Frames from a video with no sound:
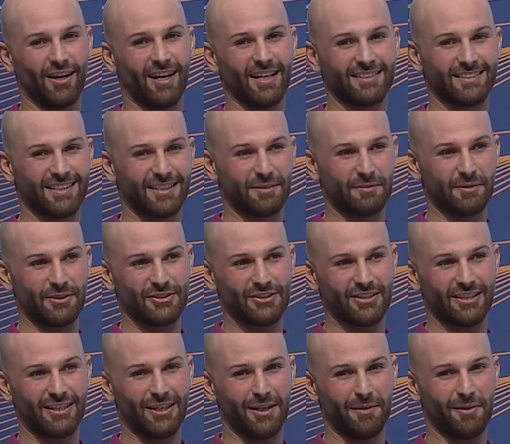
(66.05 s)
خاصه من
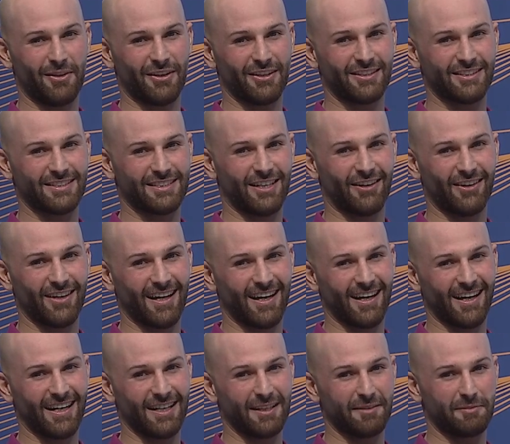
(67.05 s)
نص اللعبه ضد الزوراء
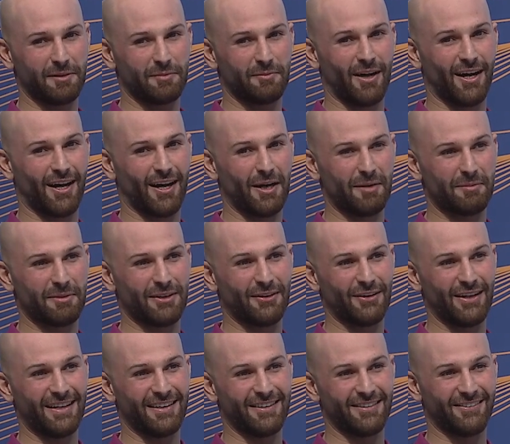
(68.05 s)
قريبه ما خابره ما
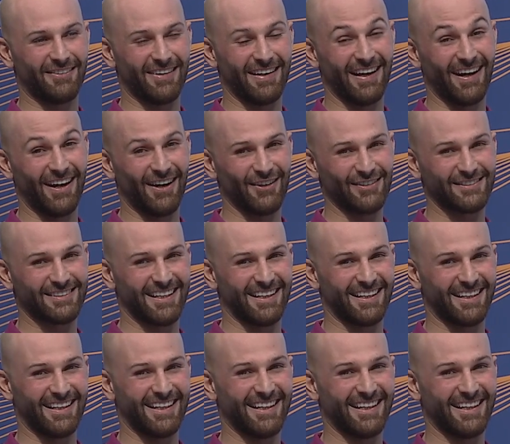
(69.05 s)
ولا, توصل ولا يعني. اوصل له